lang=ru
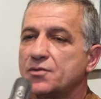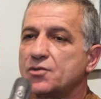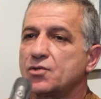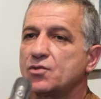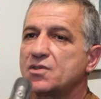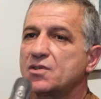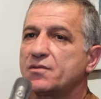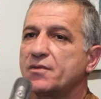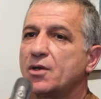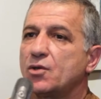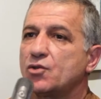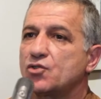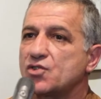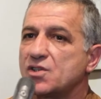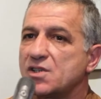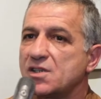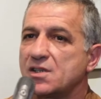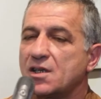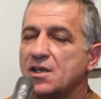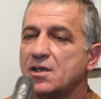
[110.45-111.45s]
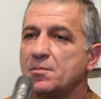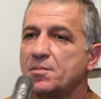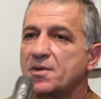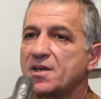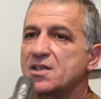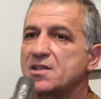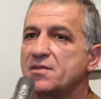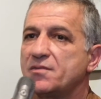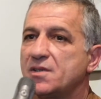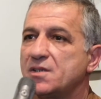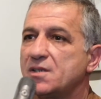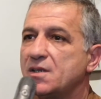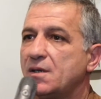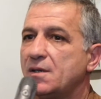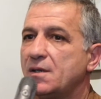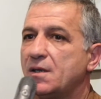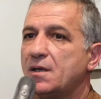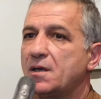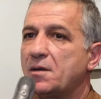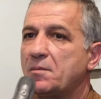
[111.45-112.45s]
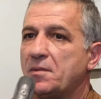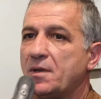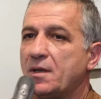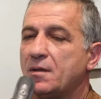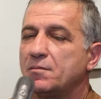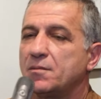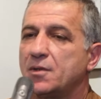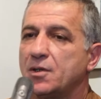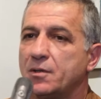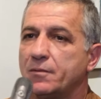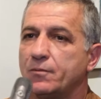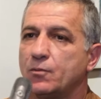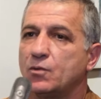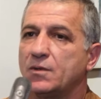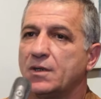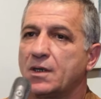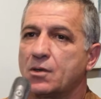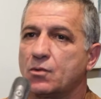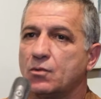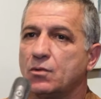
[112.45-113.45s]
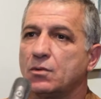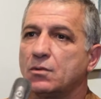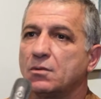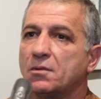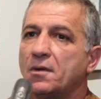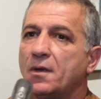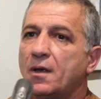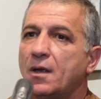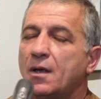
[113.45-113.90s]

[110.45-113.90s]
всю свою жизнь они просветили армян, моему народу.